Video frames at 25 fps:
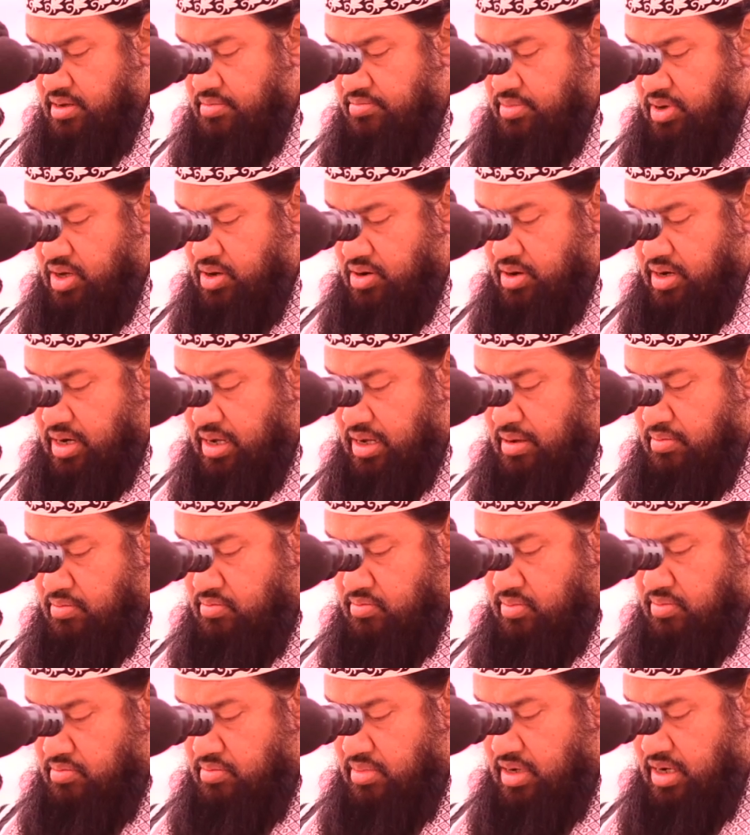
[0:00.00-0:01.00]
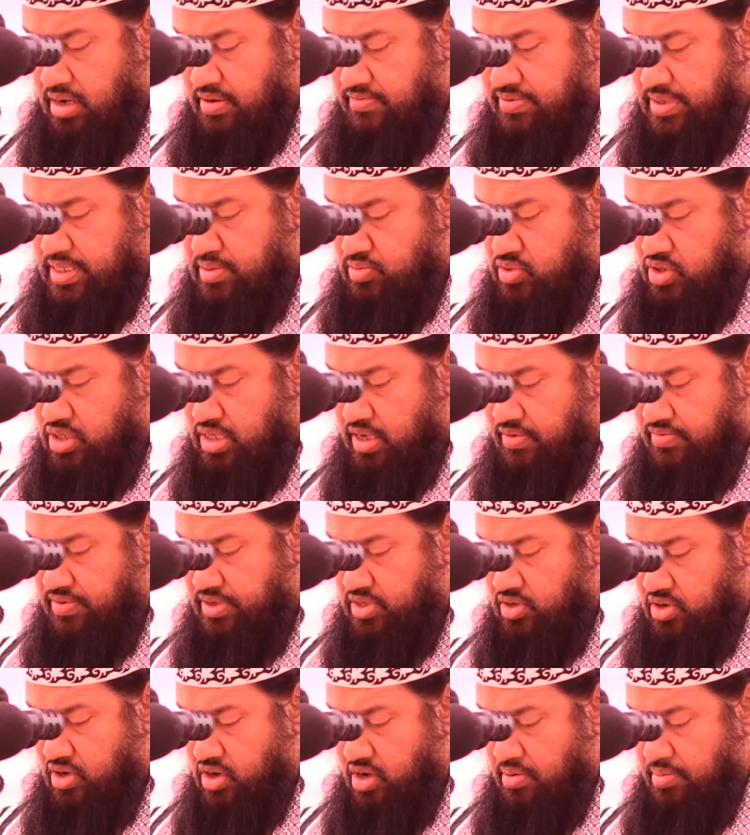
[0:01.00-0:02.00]
মাওলানা হাফেজ
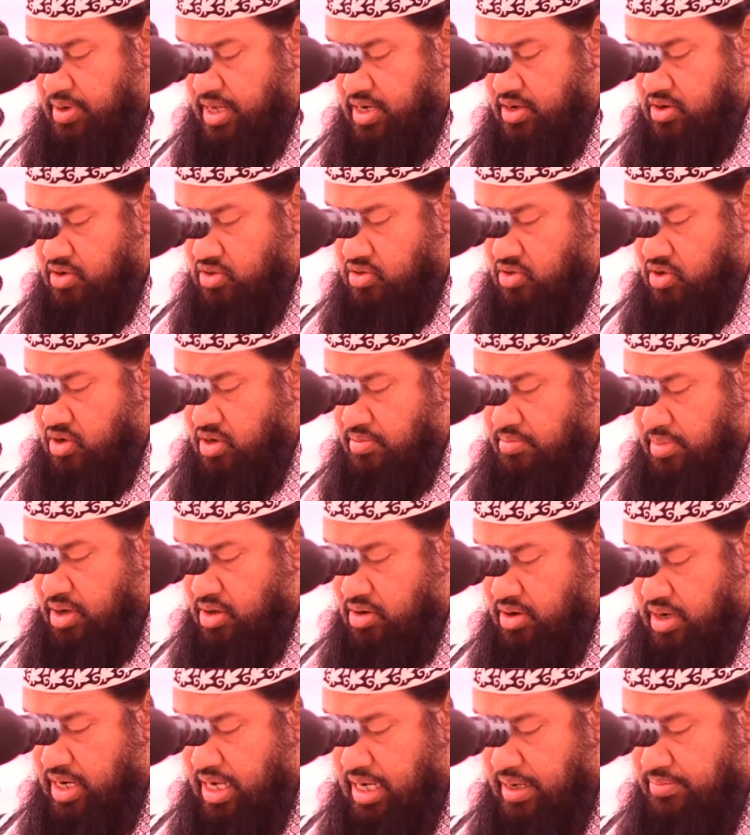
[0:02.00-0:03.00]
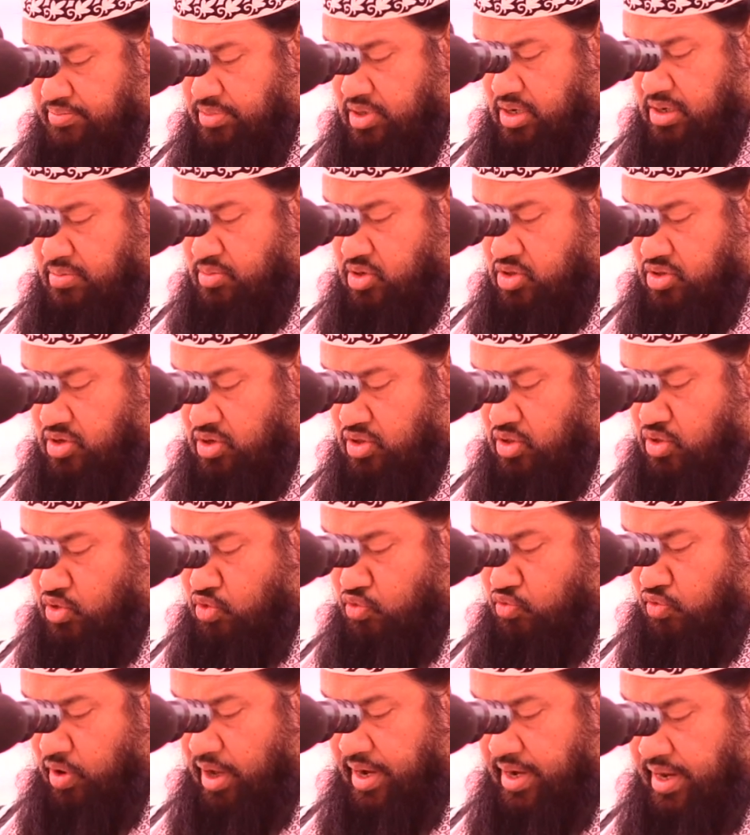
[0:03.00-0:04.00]
মুস্তাফিজুর রহমান রতন মাওলানা আব্দুল মতিন
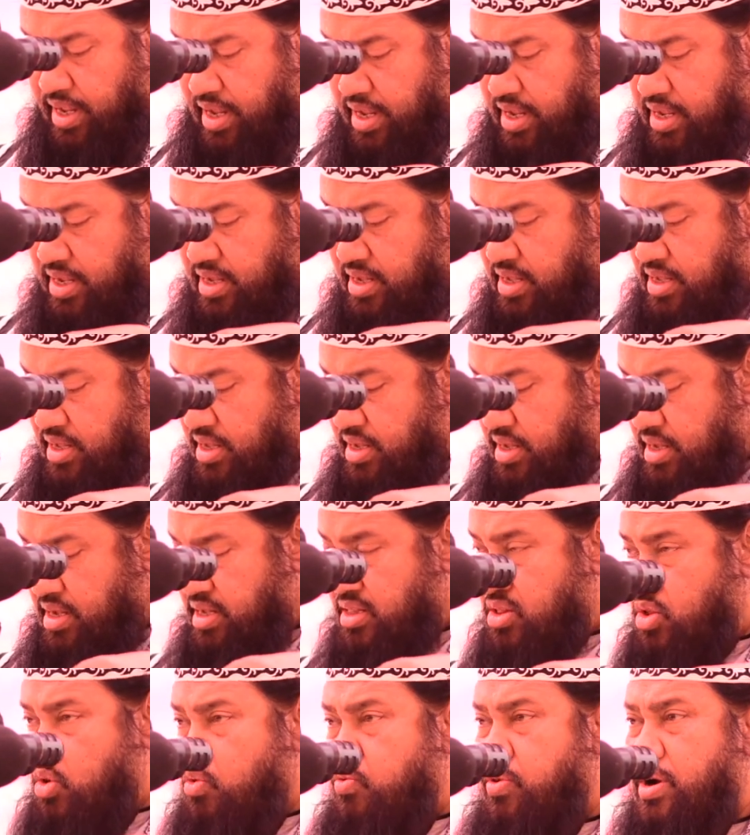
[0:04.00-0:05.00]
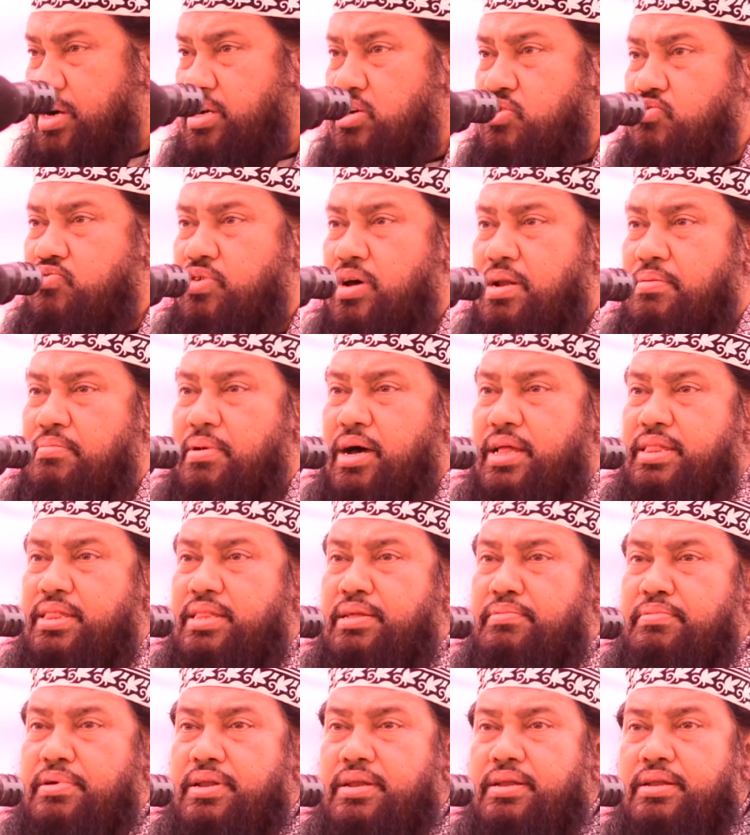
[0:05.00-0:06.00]
তুফানি এই তুফান টুফান বাদ
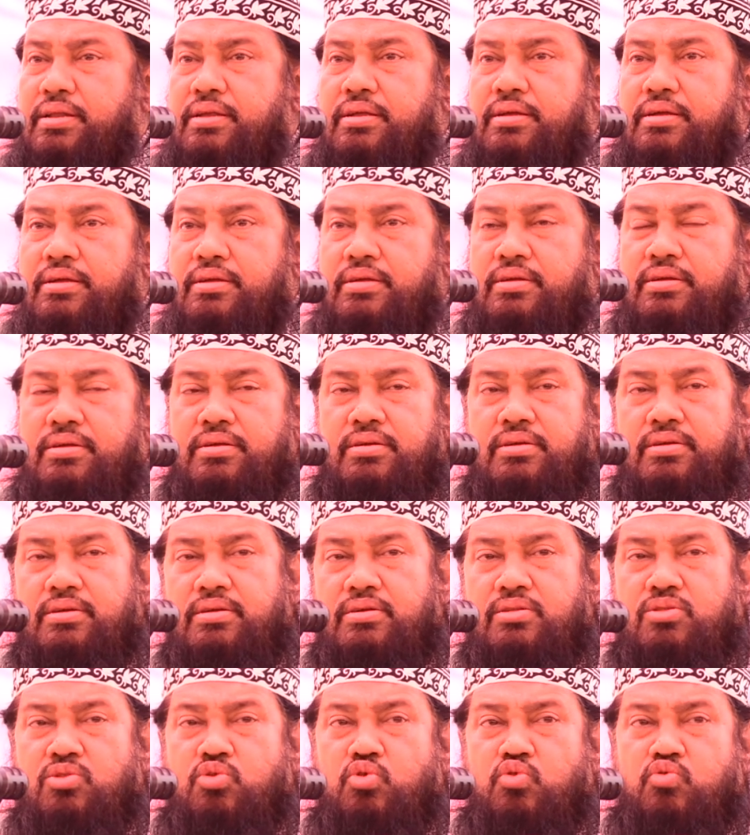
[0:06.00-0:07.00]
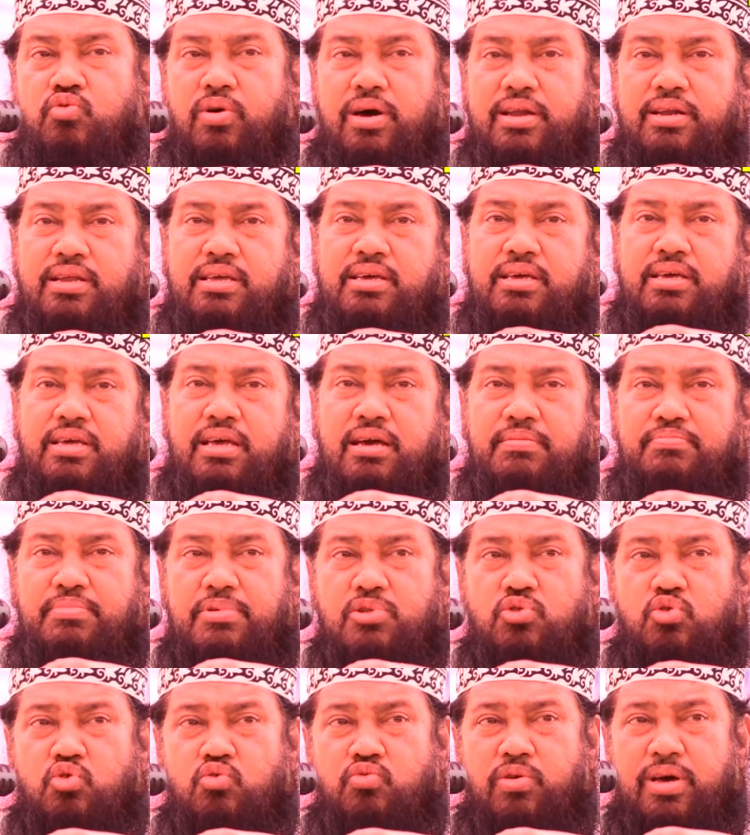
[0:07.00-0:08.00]
দিবা তুফান কি
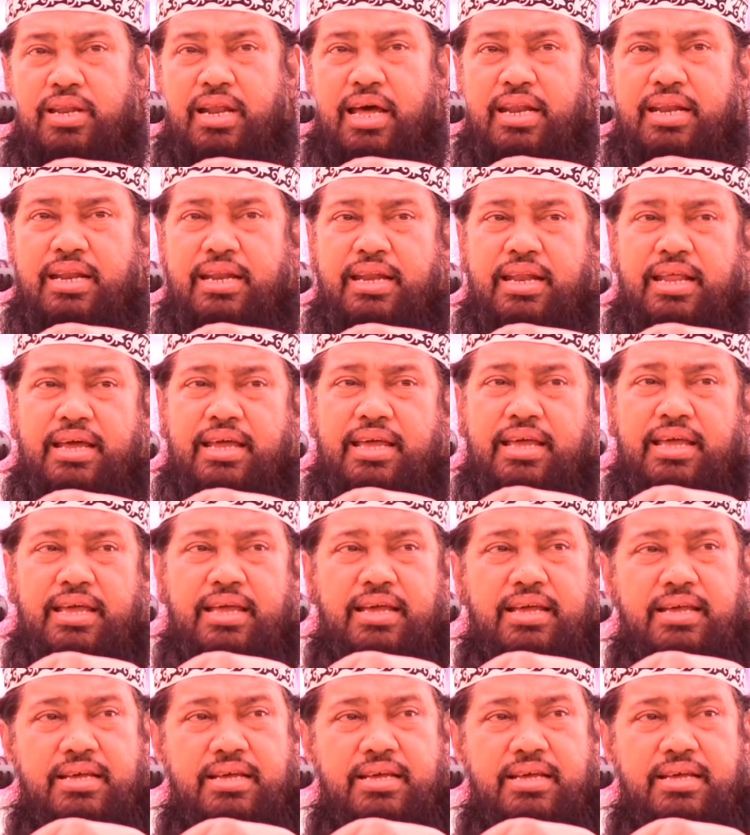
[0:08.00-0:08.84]
আপনি তুফান আনেন নাকি